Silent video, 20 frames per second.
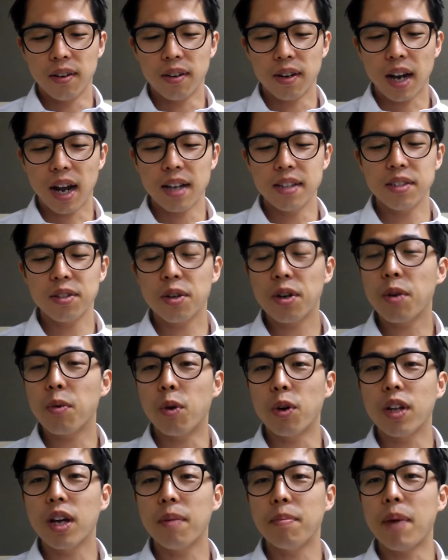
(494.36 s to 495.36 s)
간절히
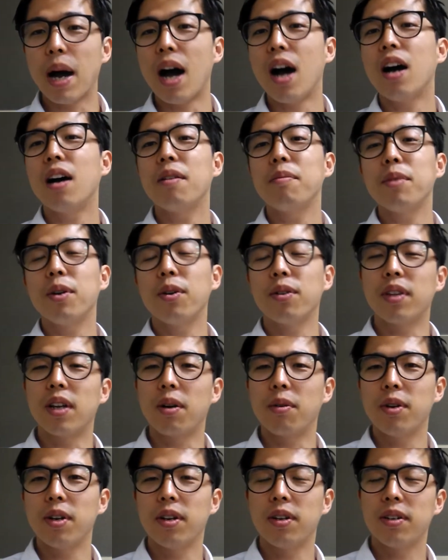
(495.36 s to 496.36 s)
원한
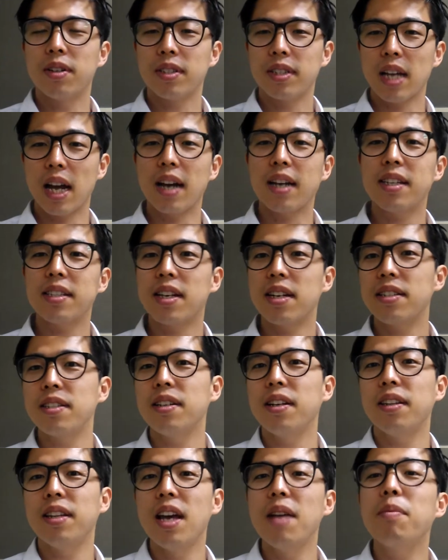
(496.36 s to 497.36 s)
마음이었다고요. 자기
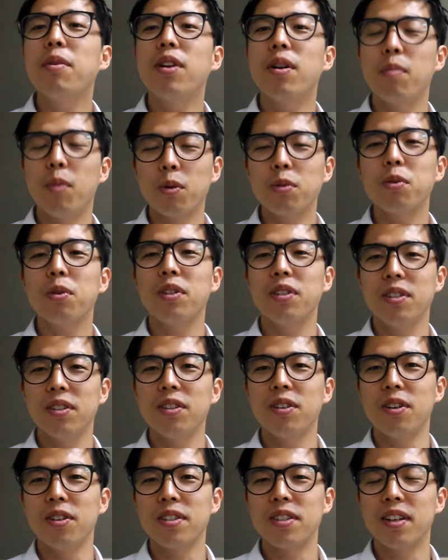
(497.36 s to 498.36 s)
자신의 내면의 목소리 듣는
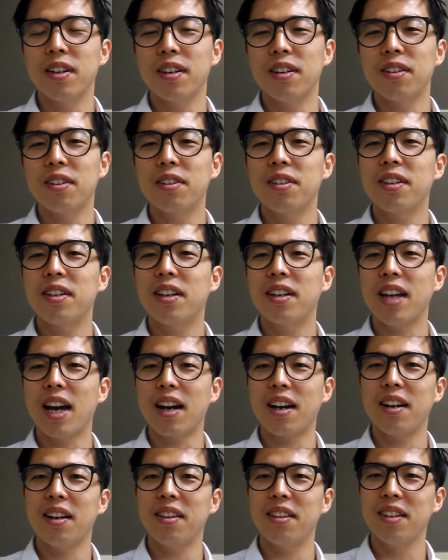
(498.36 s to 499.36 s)
거 있잖아요. 그러니까
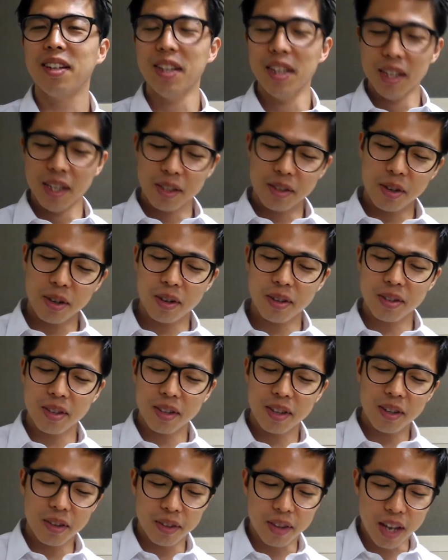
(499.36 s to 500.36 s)
약간, 제가 그래서
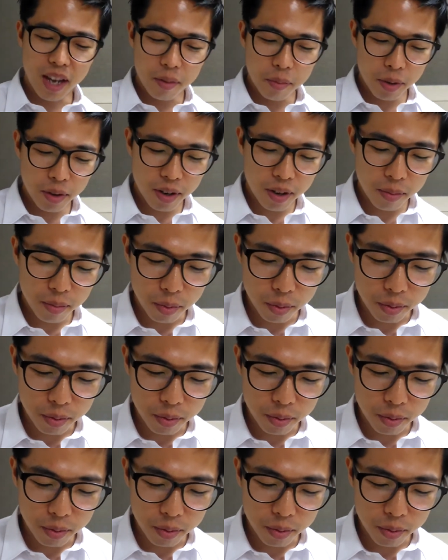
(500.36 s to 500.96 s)
이런 내면의